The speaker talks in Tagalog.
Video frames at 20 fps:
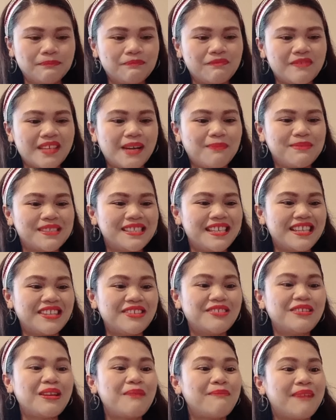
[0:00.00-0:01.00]
Tapos
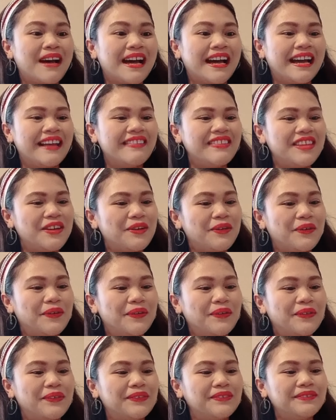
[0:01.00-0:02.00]
ito naman
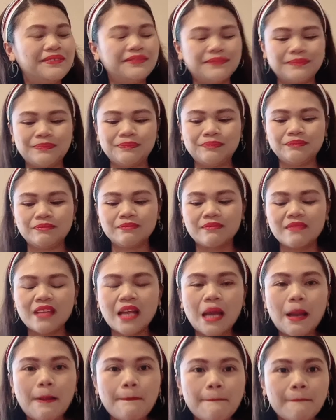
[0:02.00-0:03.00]
yung...
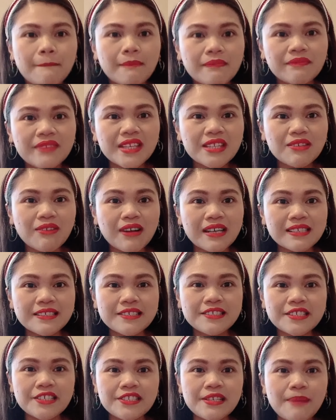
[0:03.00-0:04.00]
Dito kasi
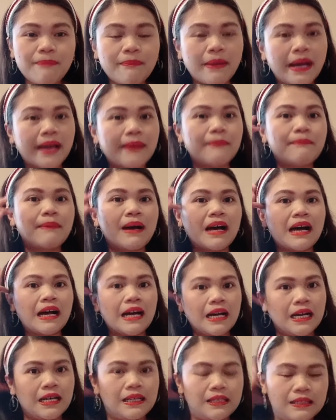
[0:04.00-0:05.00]
sa Japan,
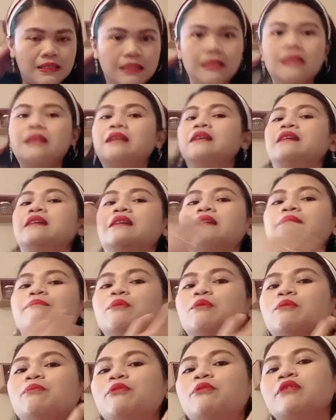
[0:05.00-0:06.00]
pag
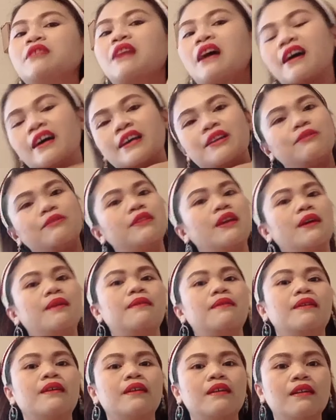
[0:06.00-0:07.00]
pupunta kayo ng
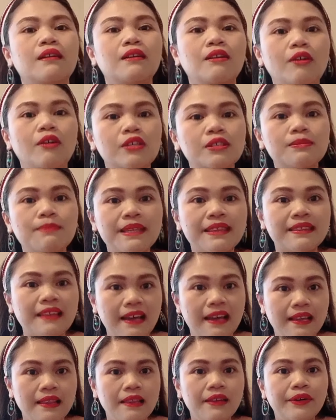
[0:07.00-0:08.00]

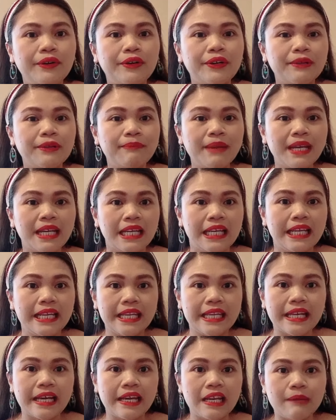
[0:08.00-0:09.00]
hospital or may
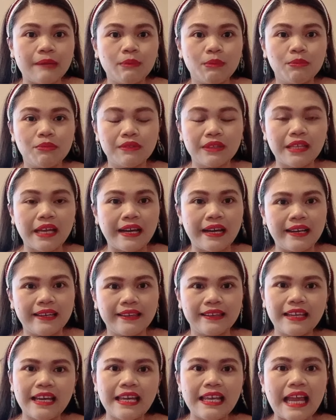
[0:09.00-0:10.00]
clinic ka na pupuntahan,
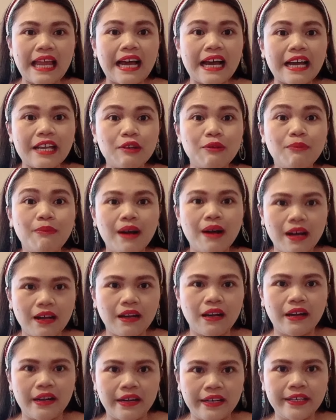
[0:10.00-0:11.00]
kailangan yung mga
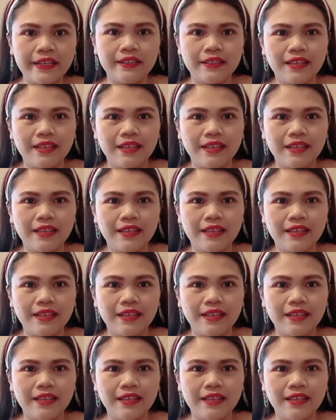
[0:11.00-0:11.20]
card.